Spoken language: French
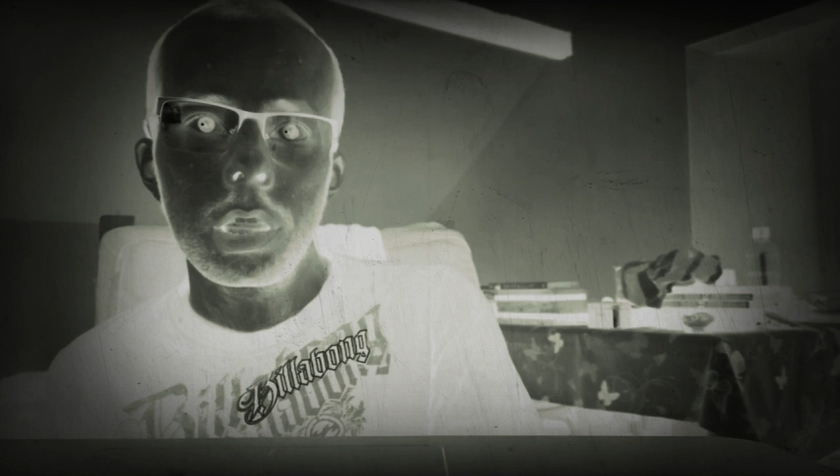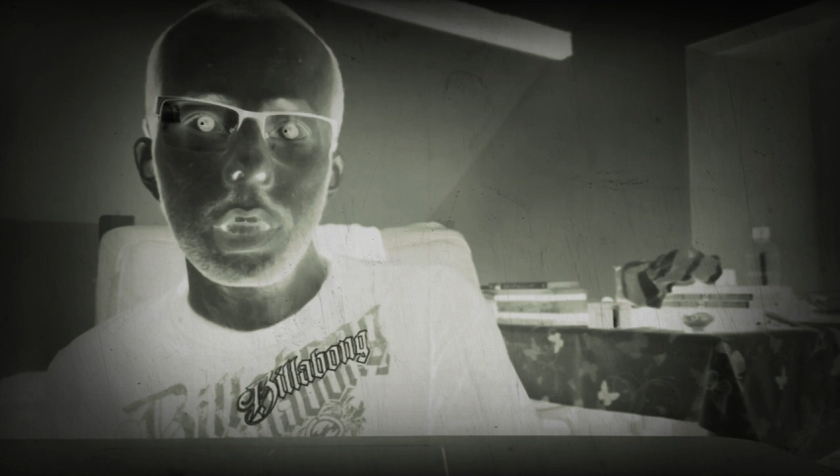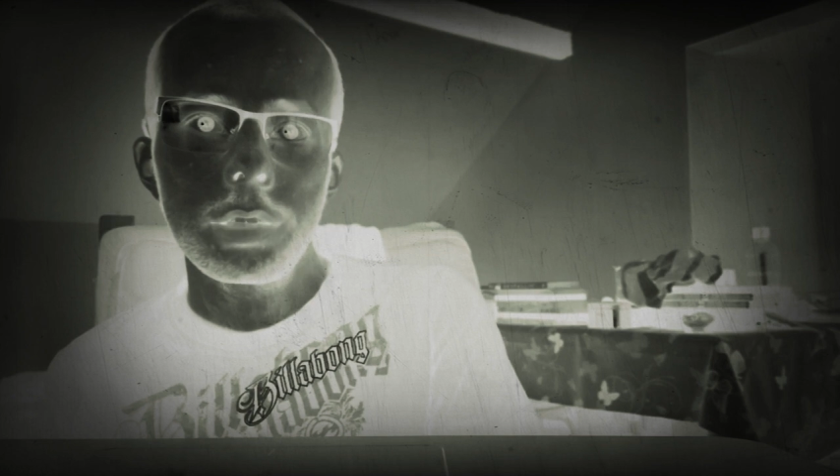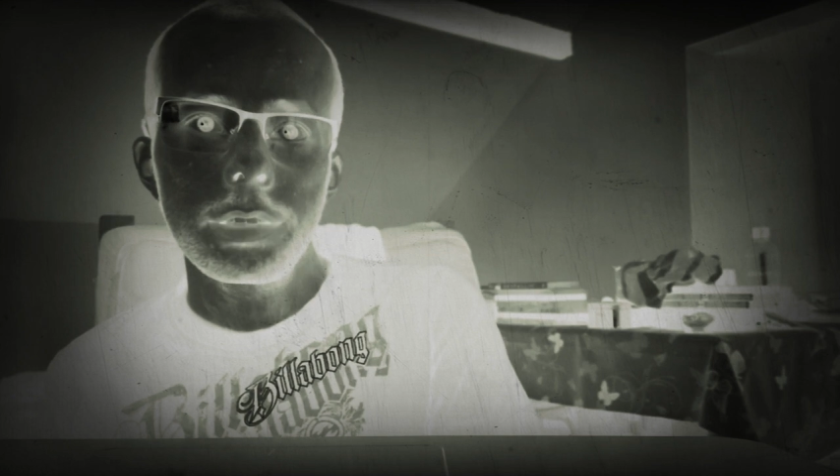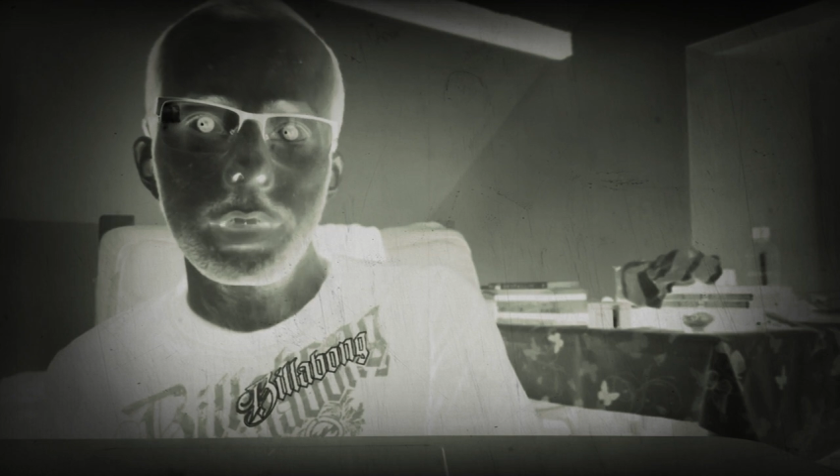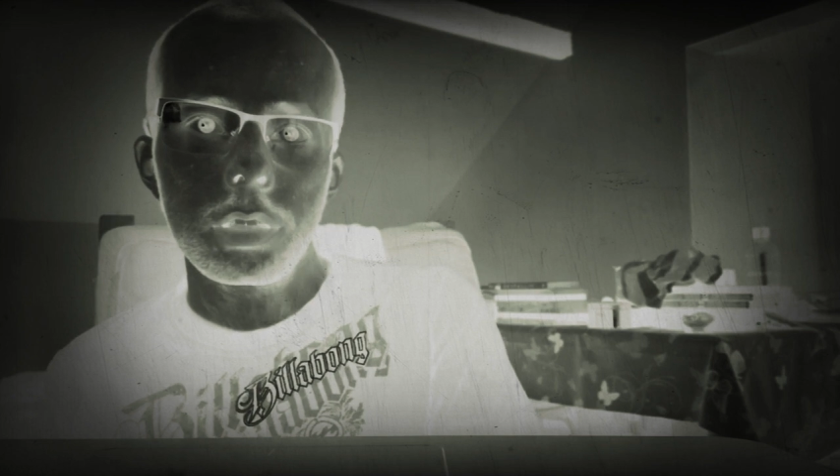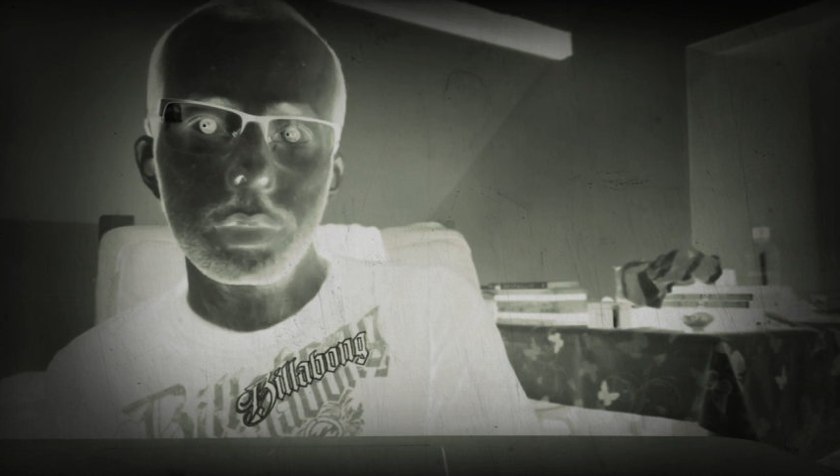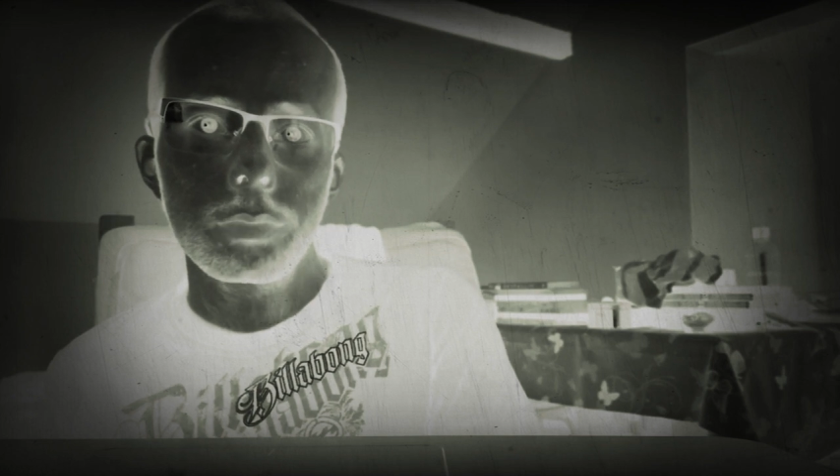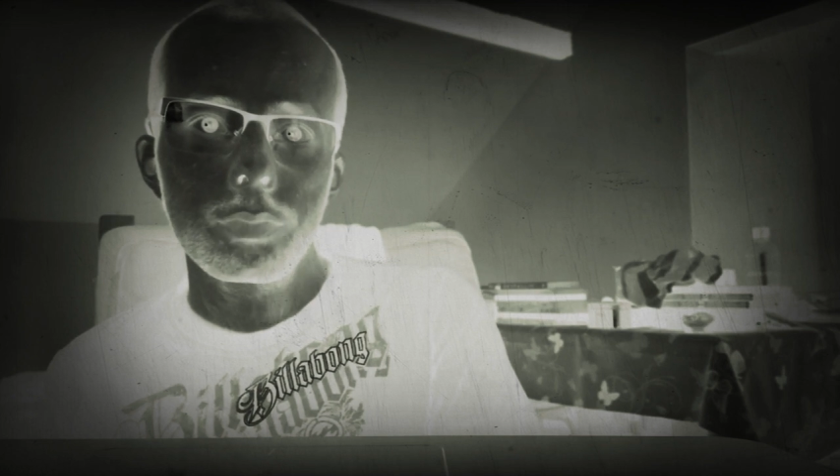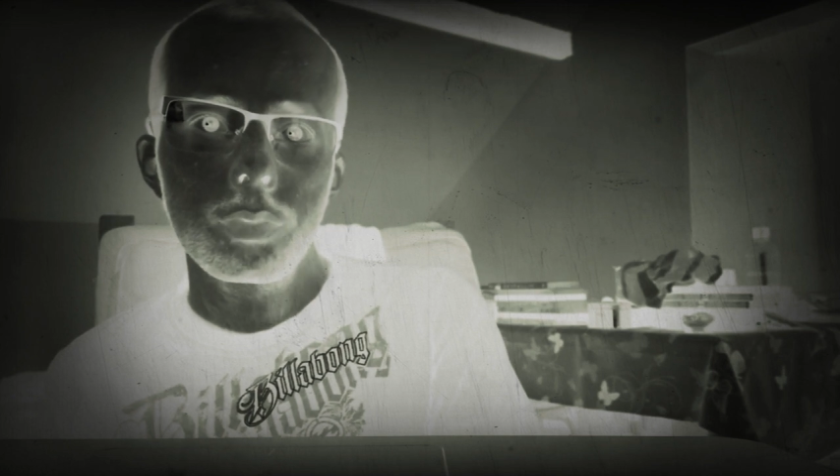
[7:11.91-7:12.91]
Dans cet
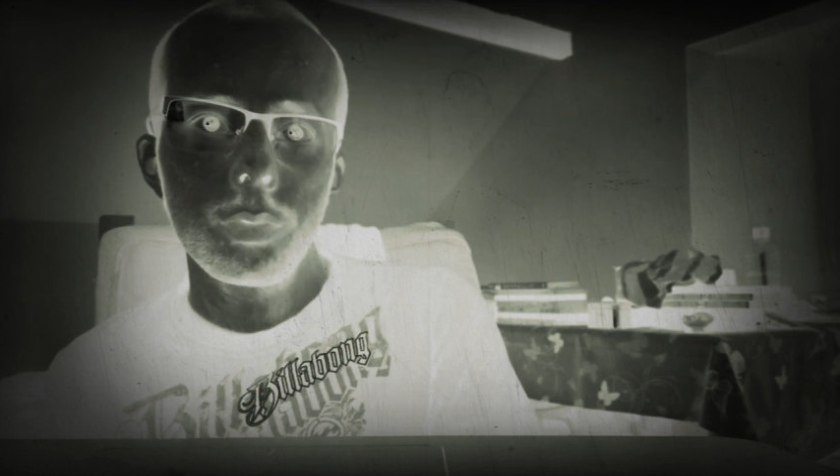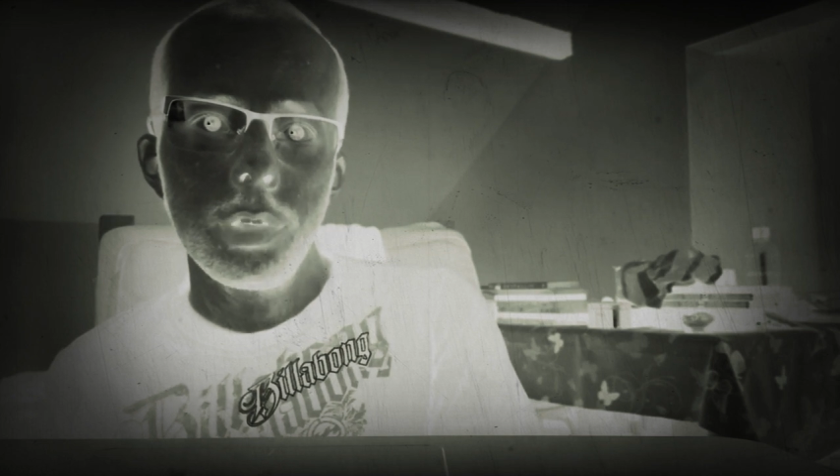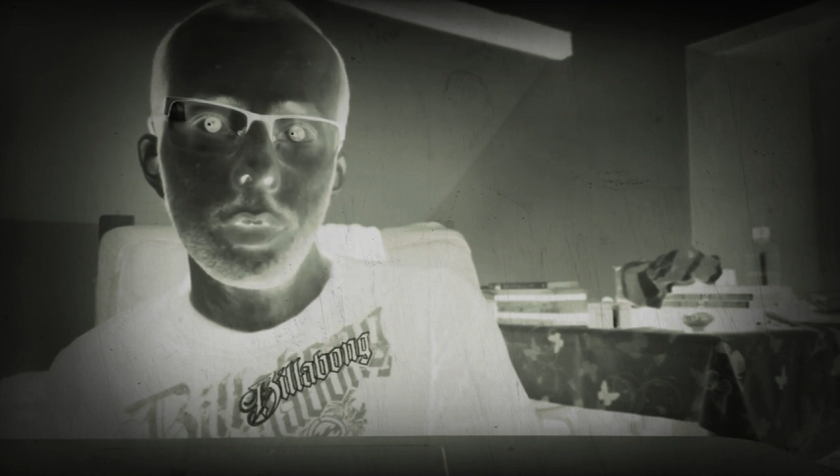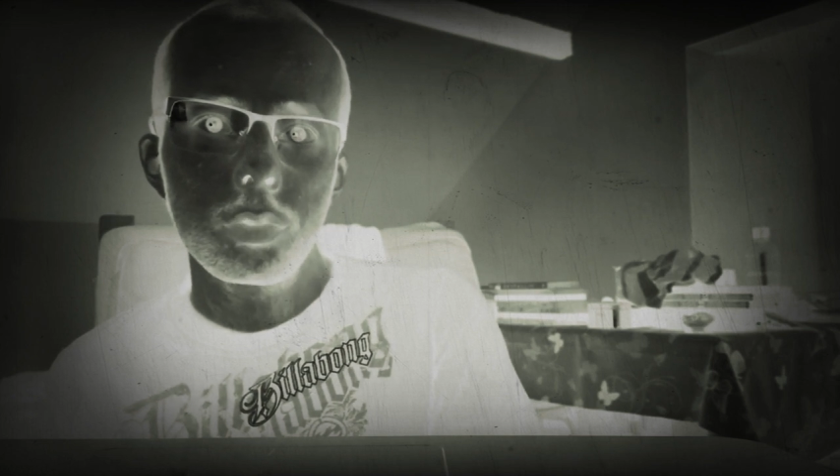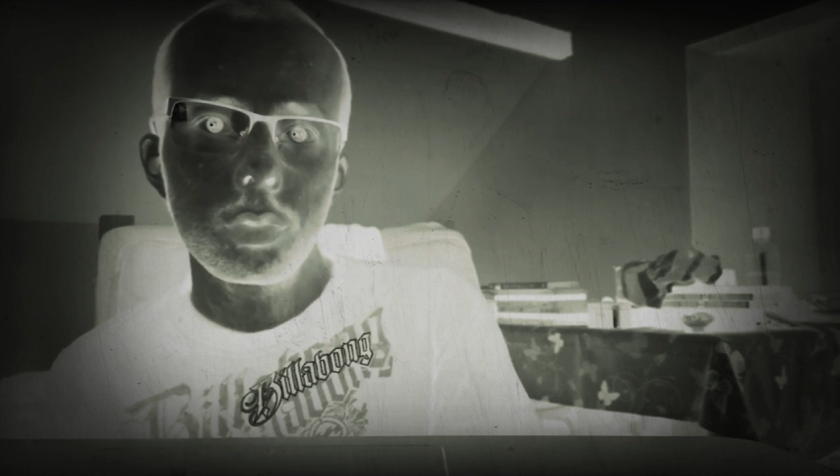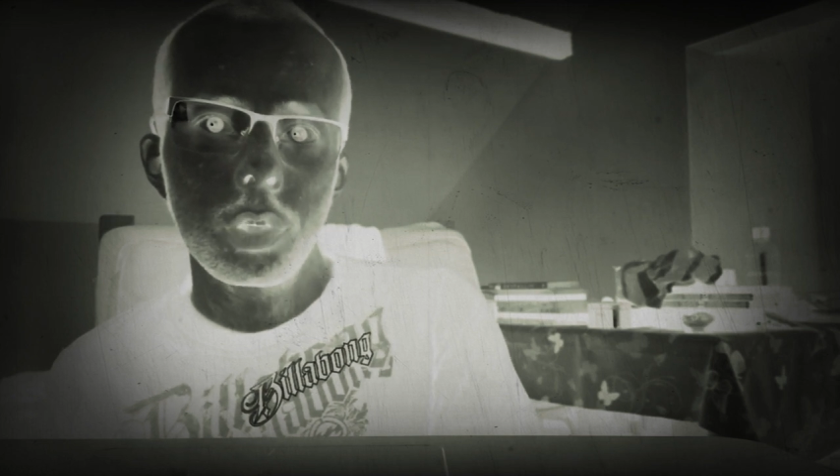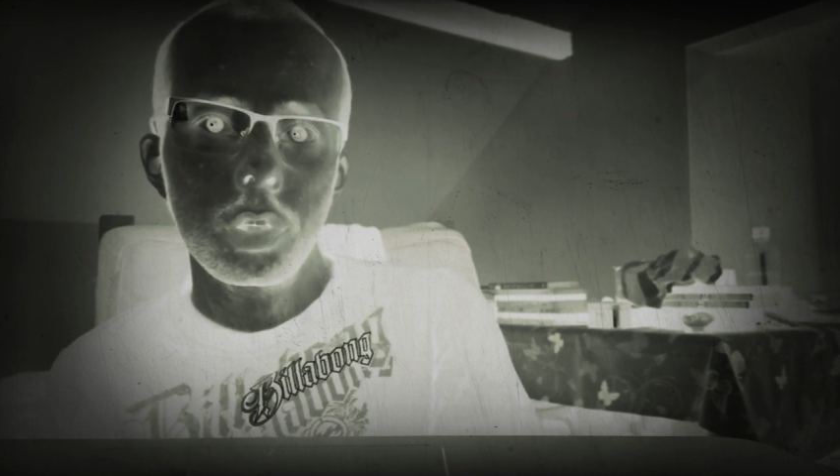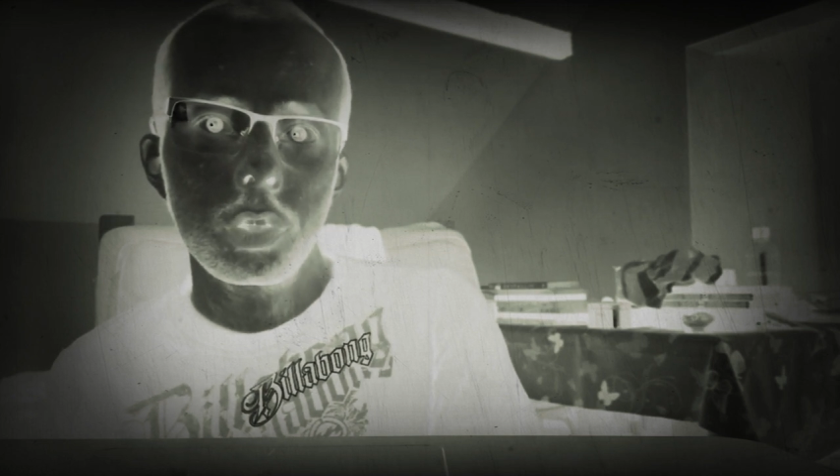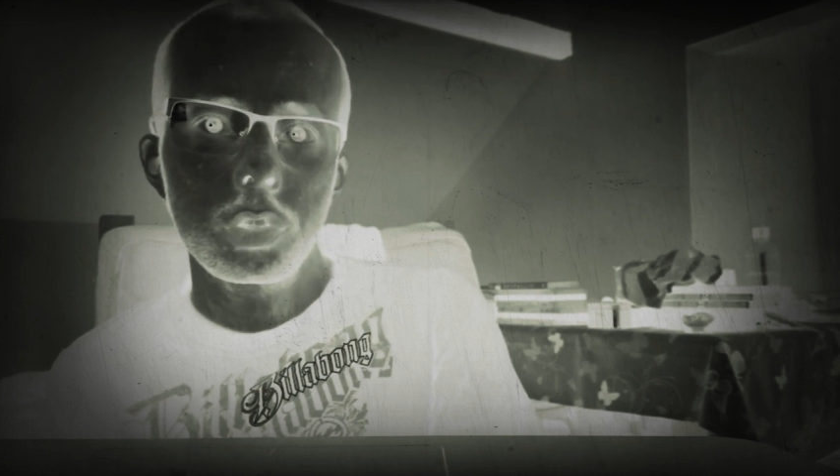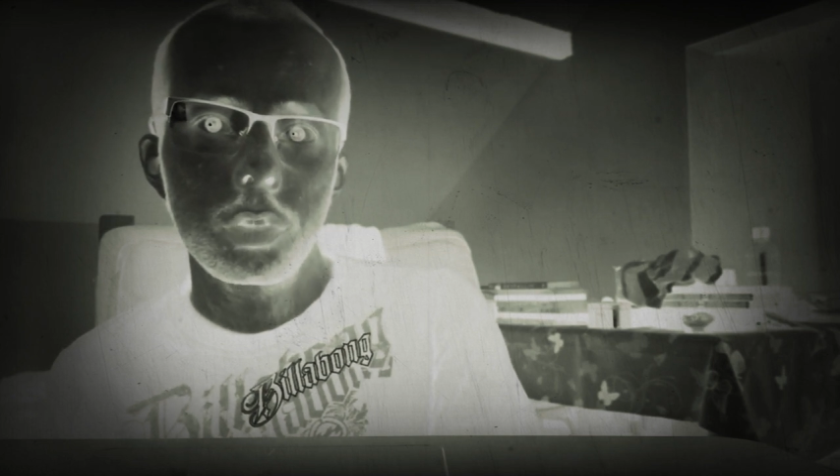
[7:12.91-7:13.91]
ordre. Puis le
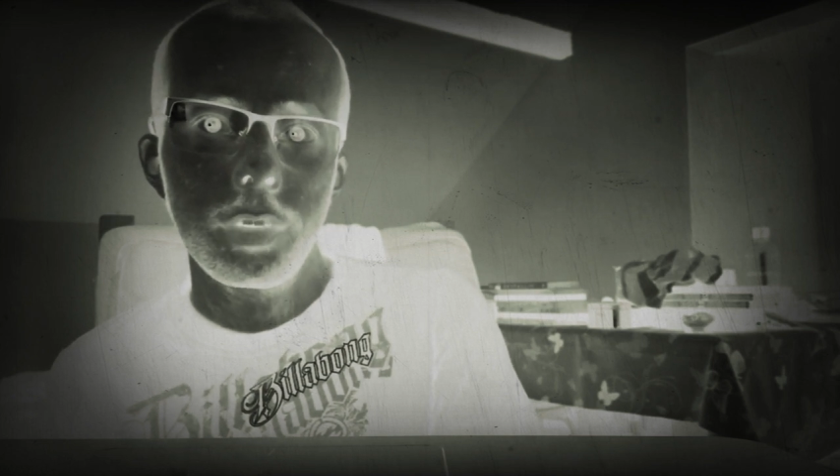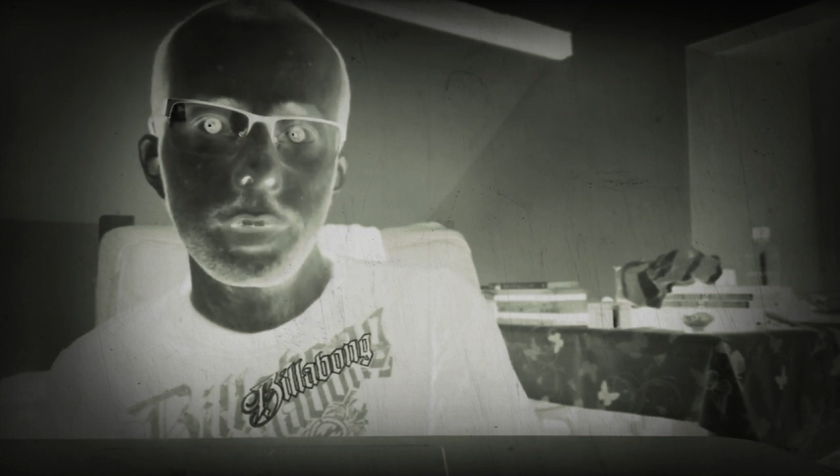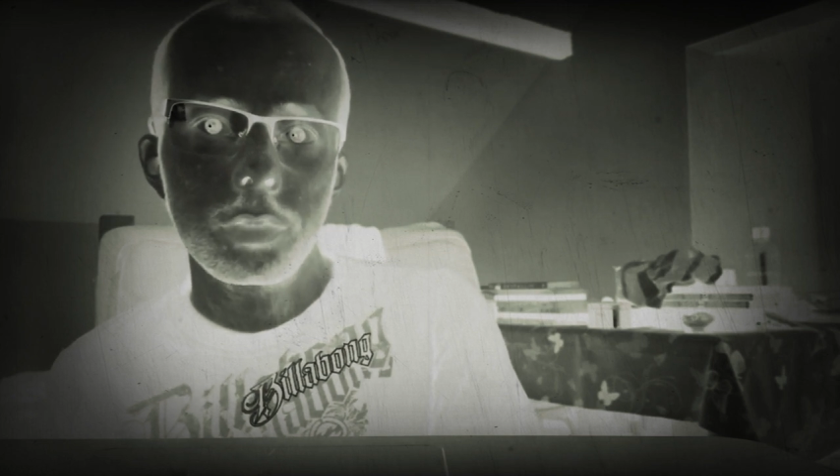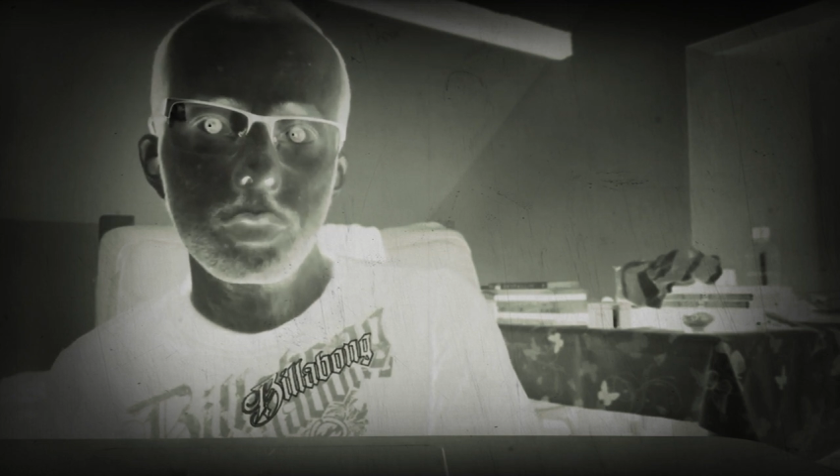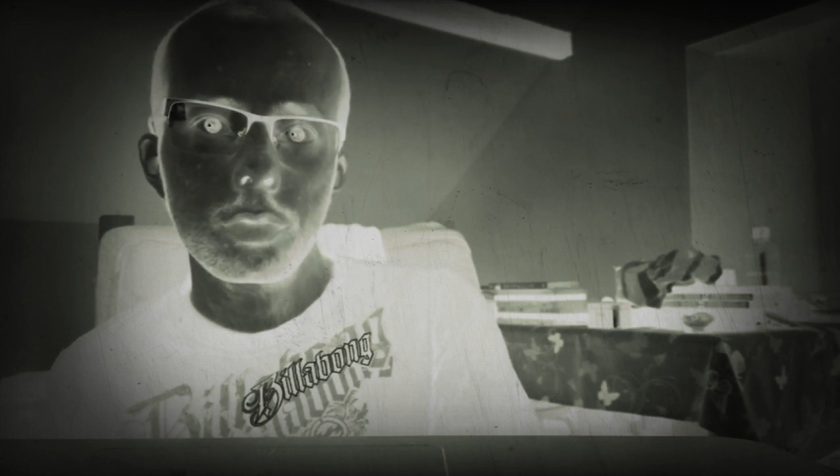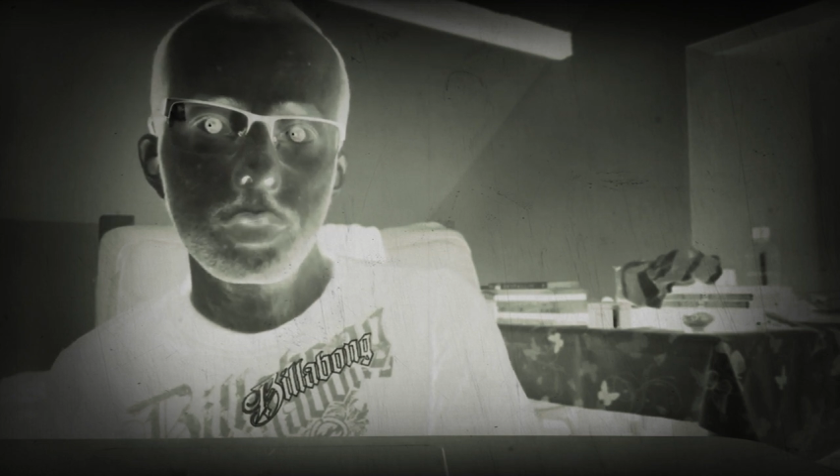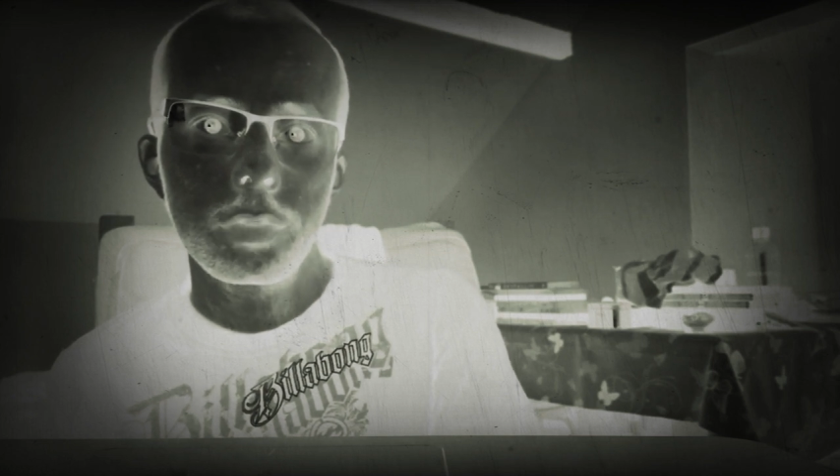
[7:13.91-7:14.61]
joueur recevait les instructions